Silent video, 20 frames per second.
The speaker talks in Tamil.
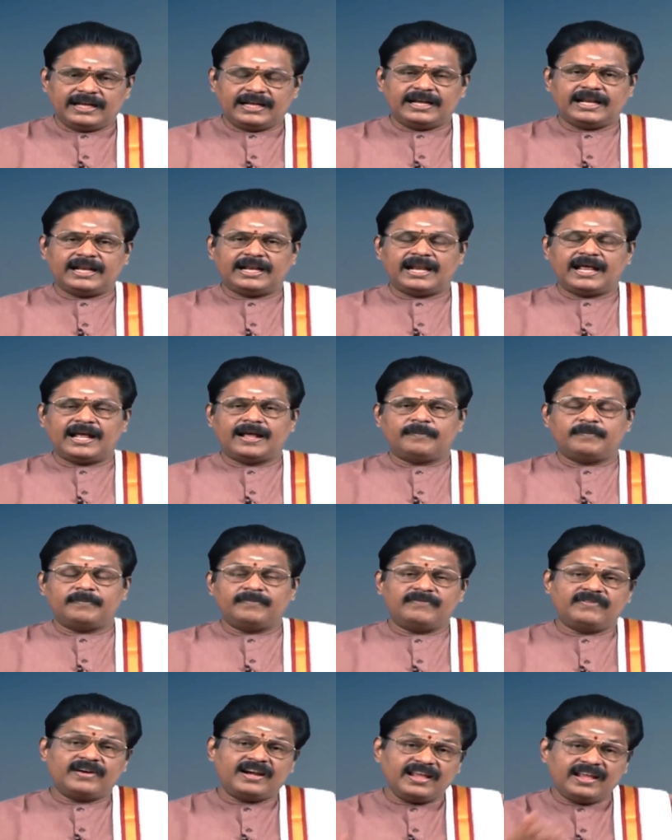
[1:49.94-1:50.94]
என்றெல்லாம்
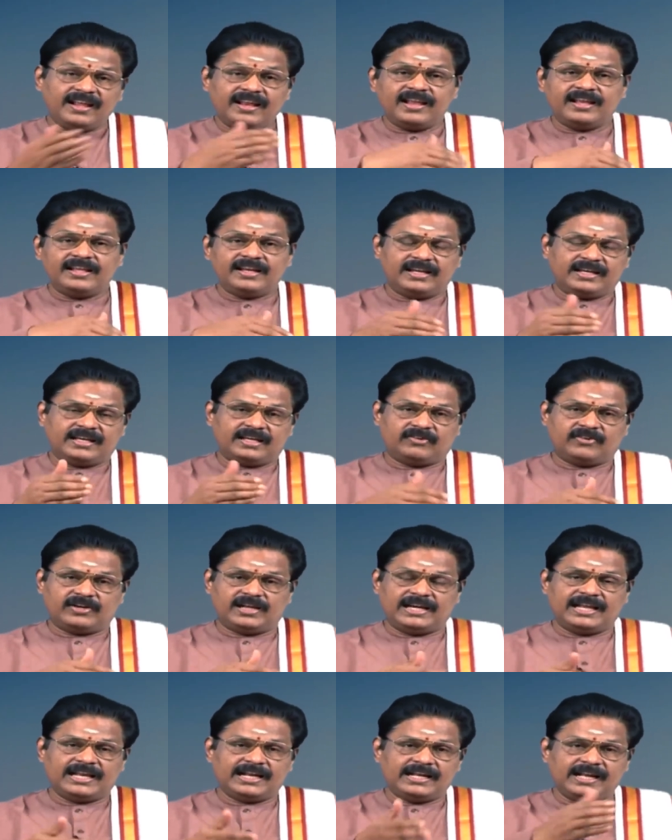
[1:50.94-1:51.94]
வெளியிலே
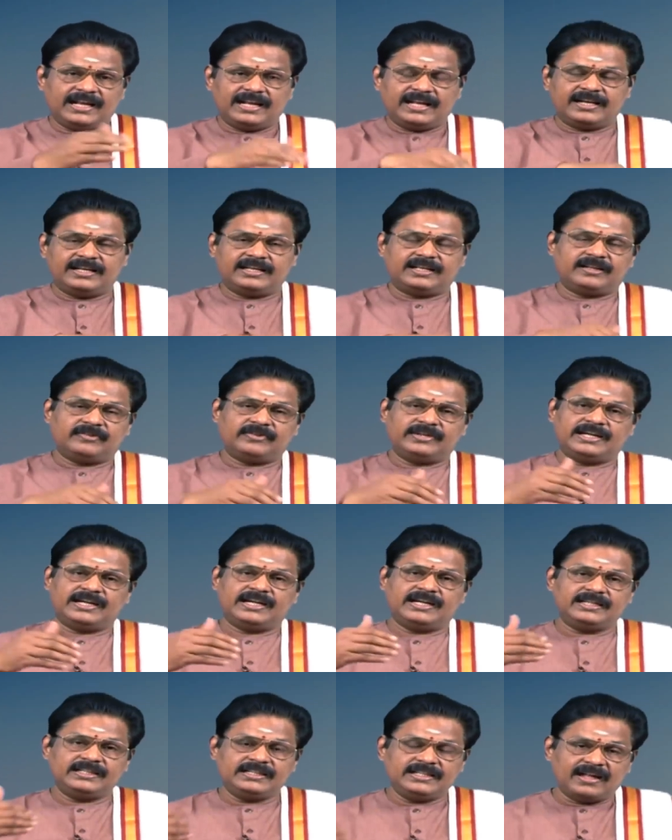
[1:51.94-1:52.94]
இருக்கிறவர்கள் இலங்கையில்
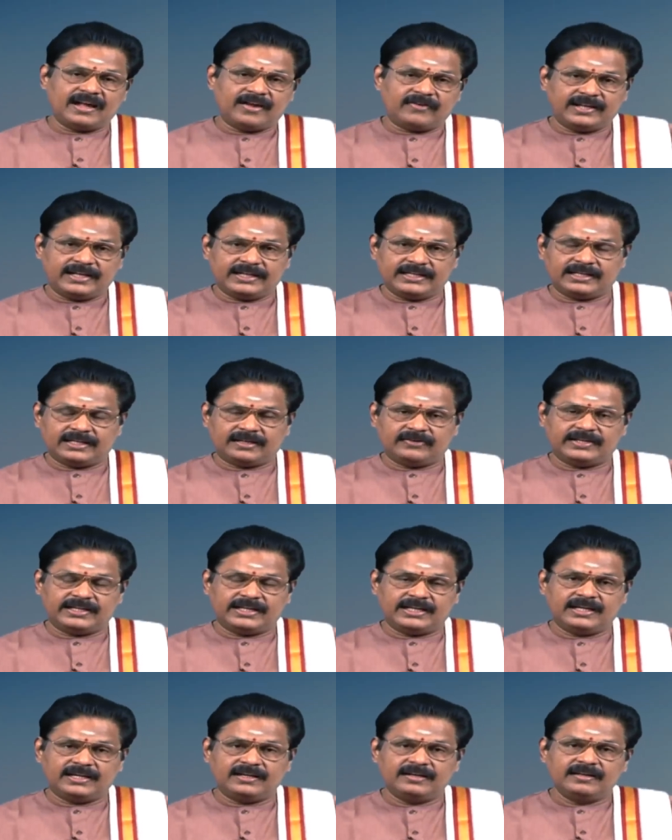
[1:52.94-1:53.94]
இருக்கிறவர்கள் இந்தியாவில்
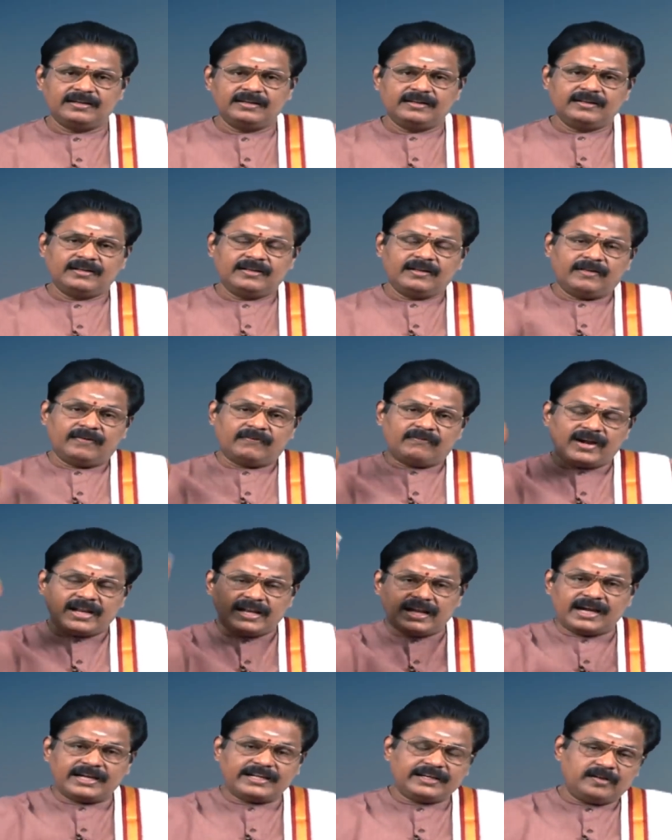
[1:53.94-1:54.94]
இருக்கிறவர்கள்
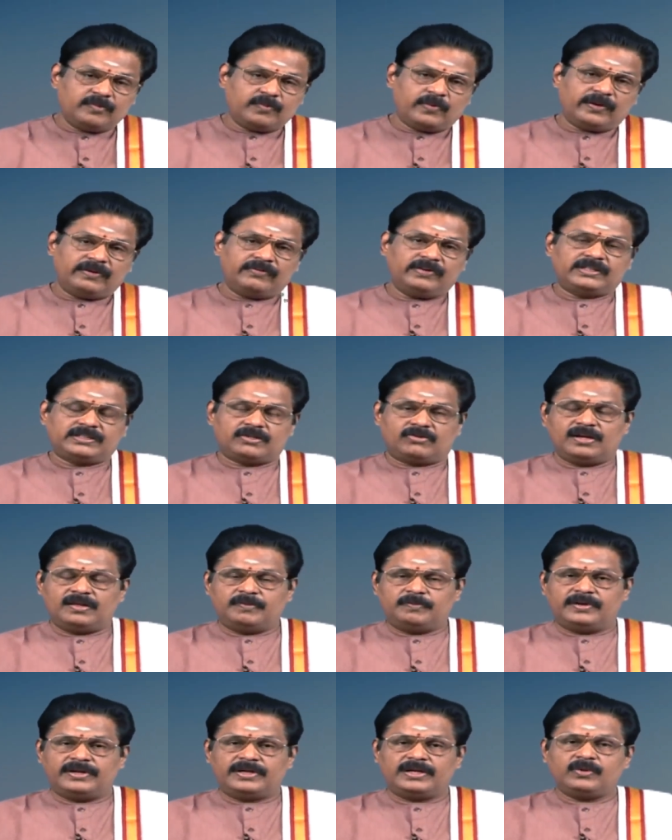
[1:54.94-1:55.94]
வெளிநாட்டுக்கு போய் விற்றோலை
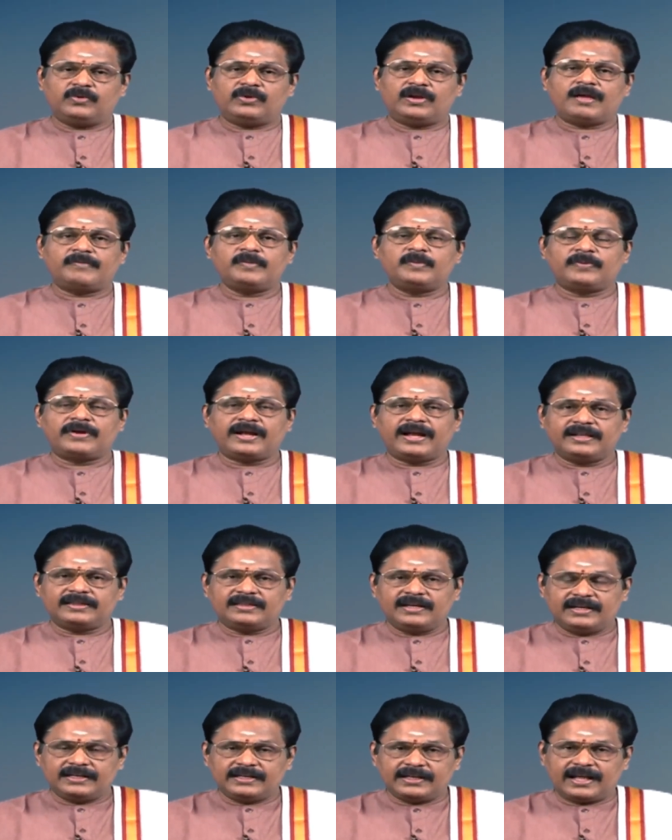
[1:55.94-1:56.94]
பற்றி ஒரு
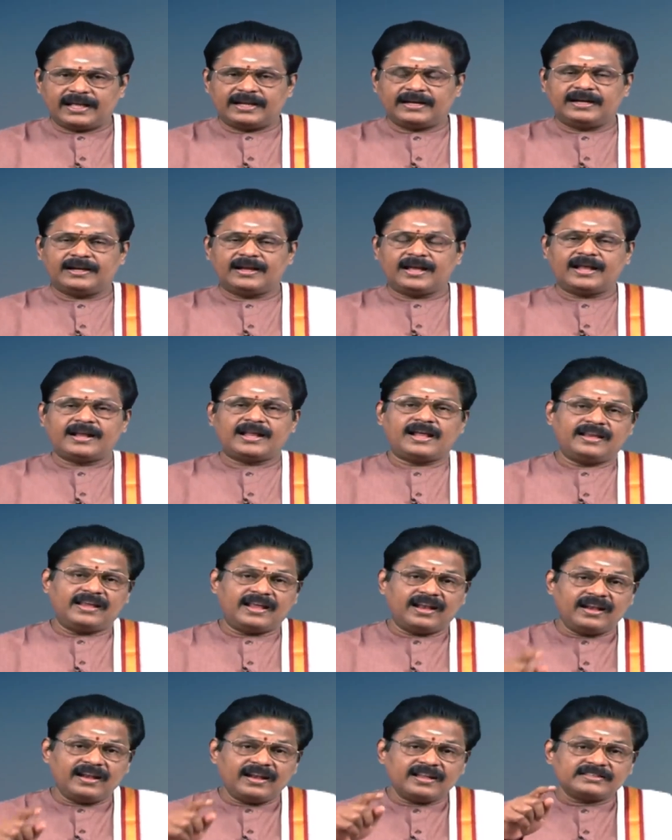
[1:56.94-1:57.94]
அபிப்பிராயத்தில் இருக்கிறார்கள் ஆனால்
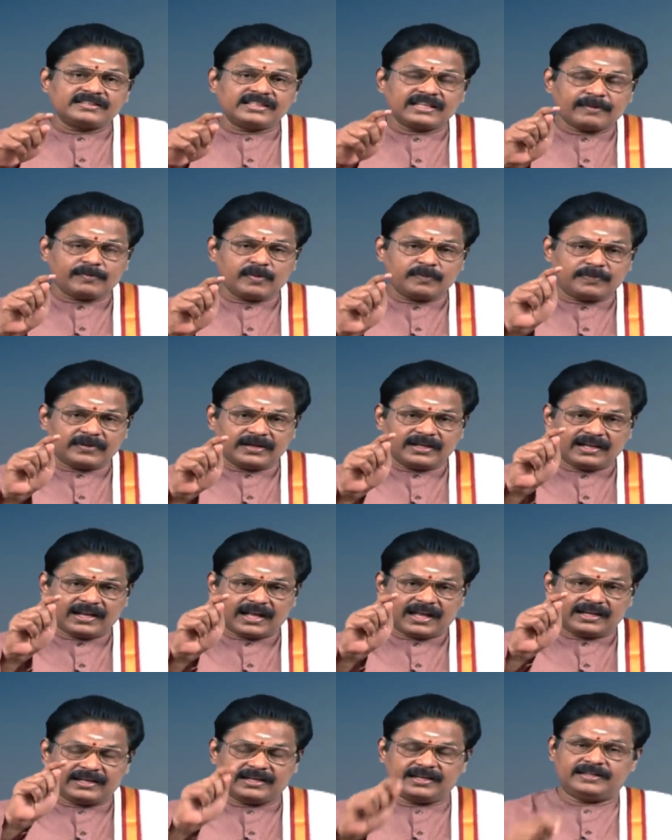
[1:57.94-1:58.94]
என்ன
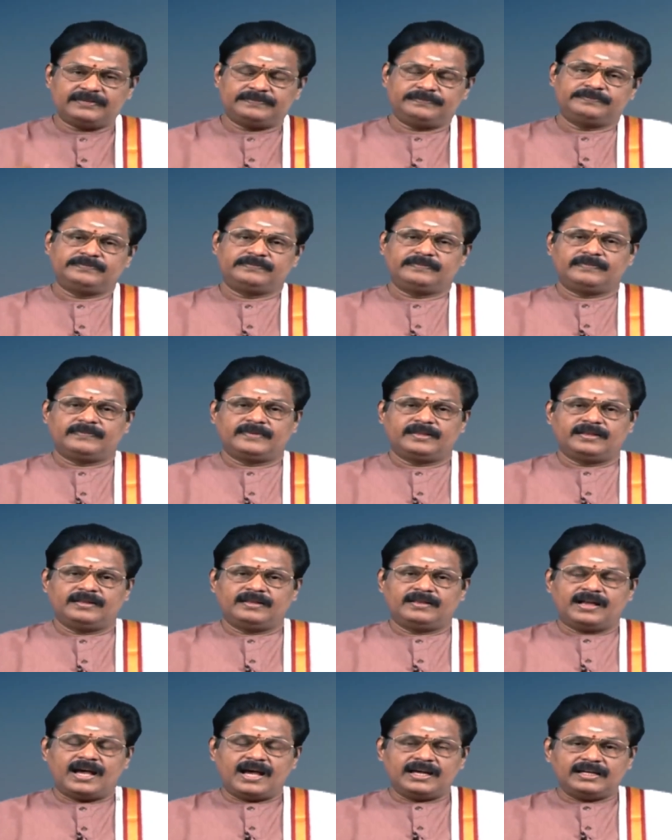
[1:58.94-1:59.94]
சிரமப்படுகிறார்கள்
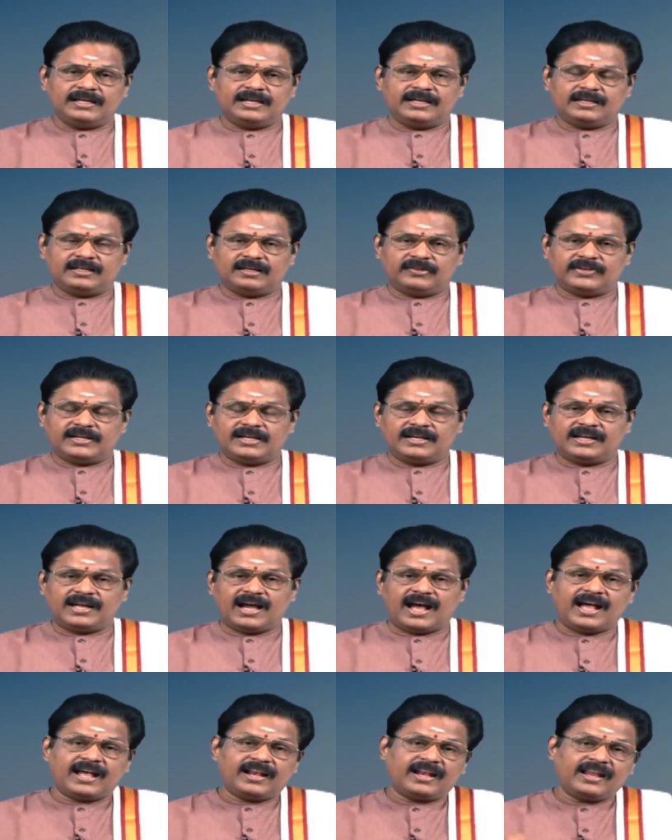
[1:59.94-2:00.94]
அங்கு இருக்கிறவர்கள்
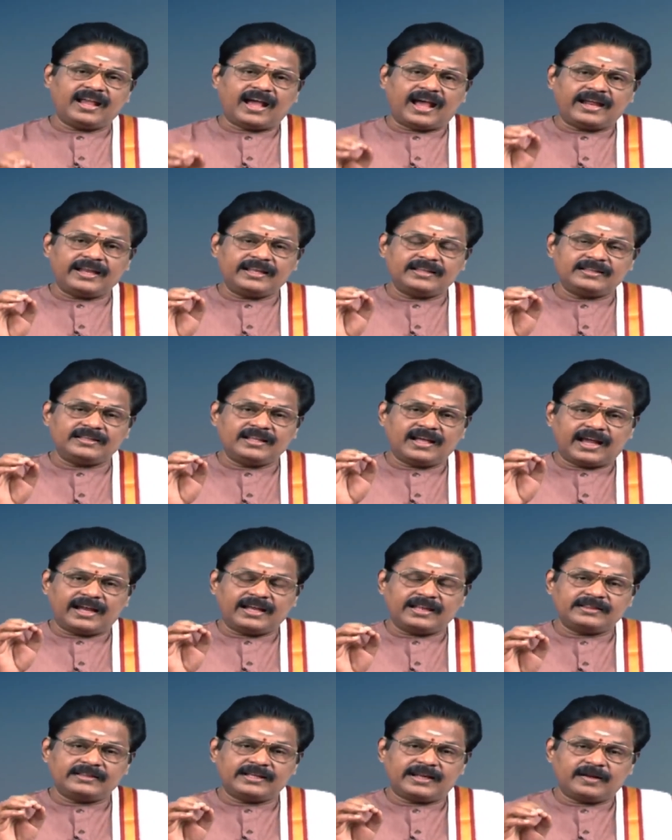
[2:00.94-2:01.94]
காலை ஐந்து
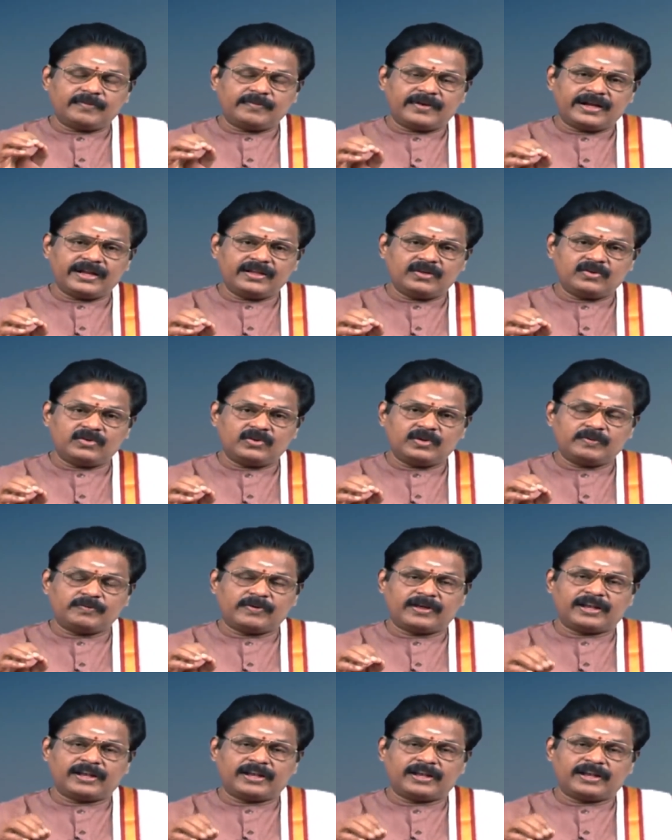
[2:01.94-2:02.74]
ஐந்தரை மணியோடு